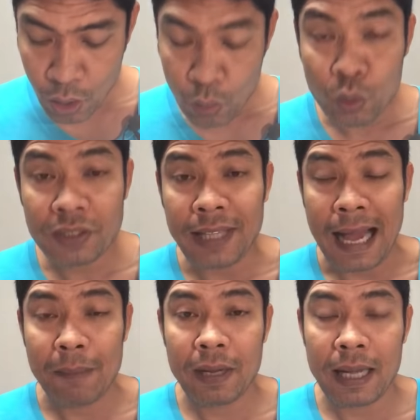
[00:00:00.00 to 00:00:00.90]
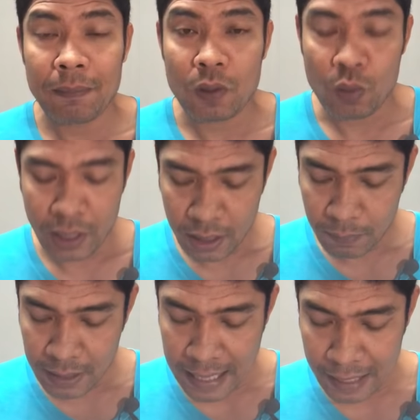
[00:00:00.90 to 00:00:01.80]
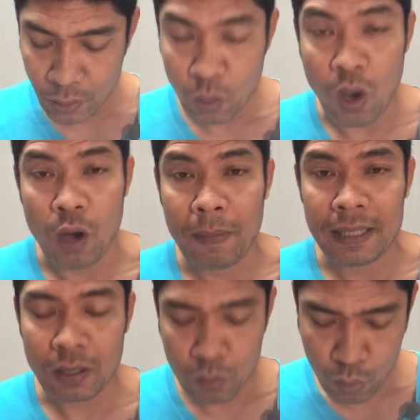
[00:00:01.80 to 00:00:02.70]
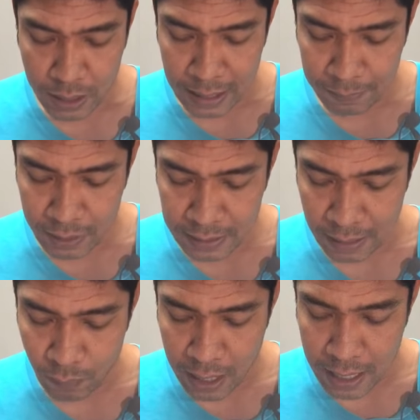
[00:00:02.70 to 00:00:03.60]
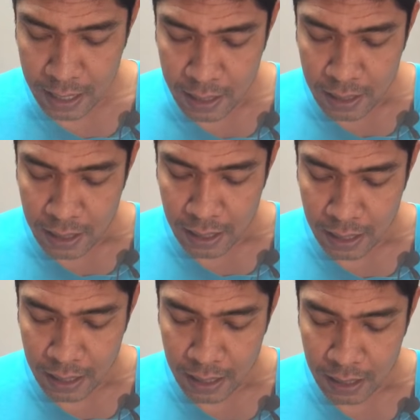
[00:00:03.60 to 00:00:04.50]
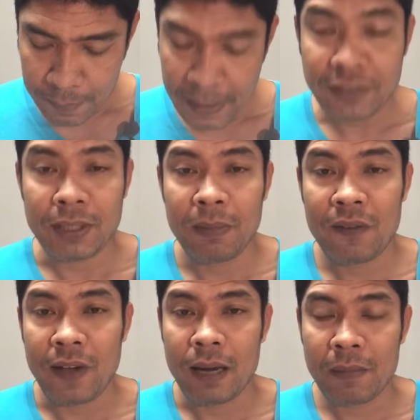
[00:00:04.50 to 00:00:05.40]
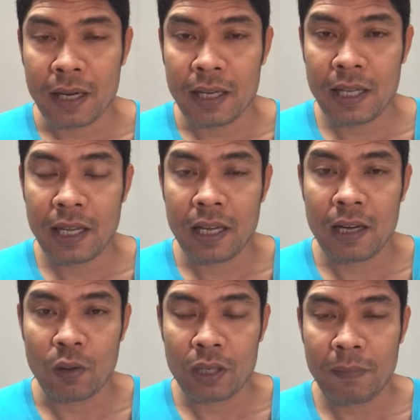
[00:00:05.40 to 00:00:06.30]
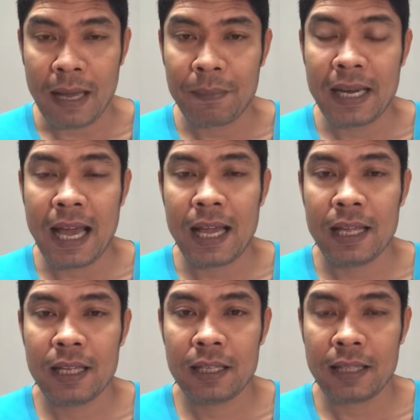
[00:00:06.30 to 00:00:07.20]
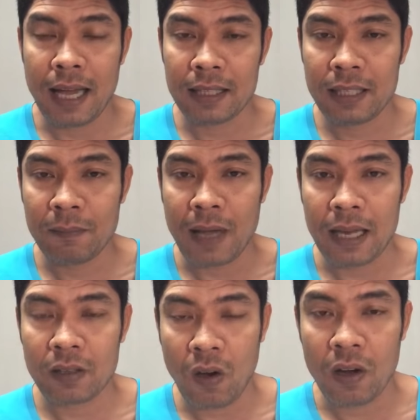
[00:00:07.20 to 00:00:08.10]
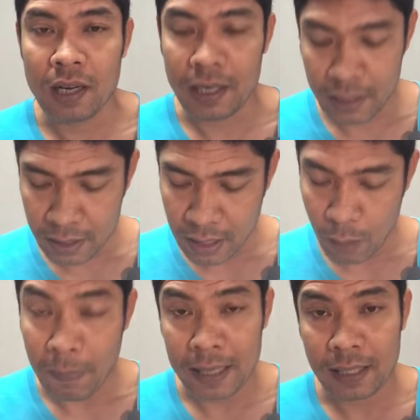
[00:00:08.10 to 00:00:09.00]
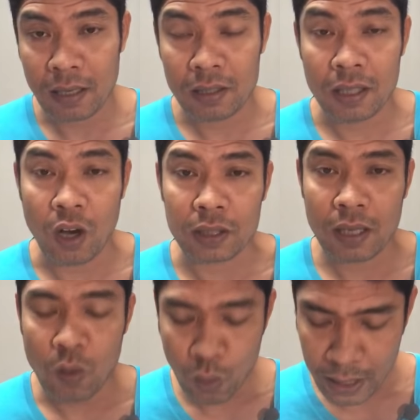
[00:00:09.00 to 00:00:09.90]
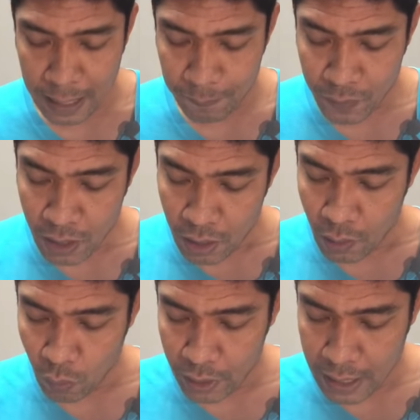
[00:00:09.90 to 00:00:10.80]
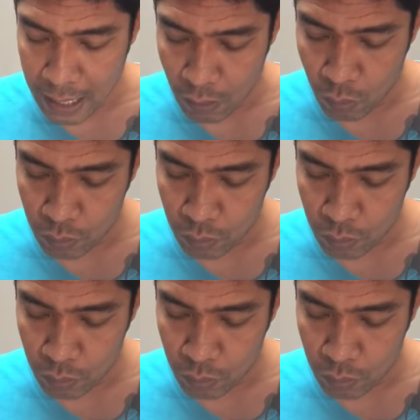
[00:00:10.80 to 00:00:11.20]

คู่ที่3นะครับคู่นี้มีการยกออกไปทั้งคู่นะครับ เนื่องจากว่าเพชรสำเร็จฝ่ายน้ำเงินนี่ลดน้ำหนักไม่ได้ ทางทีมงานก็เลยดึงเอาไปดึงออกทั้งคู่นะครับ โดยเอา